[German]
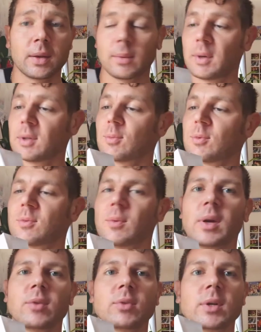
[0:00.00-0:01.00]
Aber jetzt
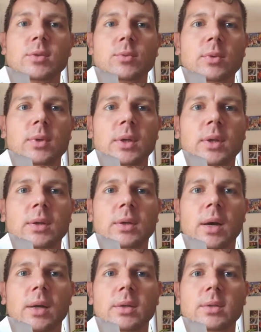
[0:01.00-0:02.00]
müssen wir halt versuchen,
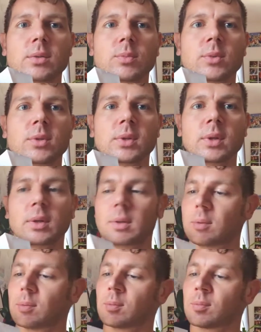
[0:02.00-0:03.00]
hier alles so ein
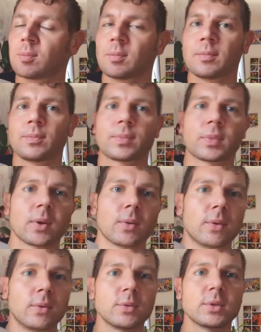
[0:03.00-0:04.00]
bisschen
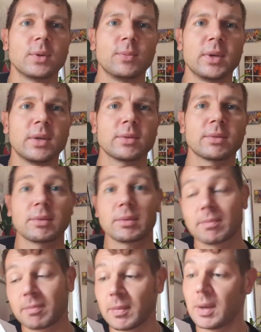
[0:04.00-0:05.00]
ordnungsgemäß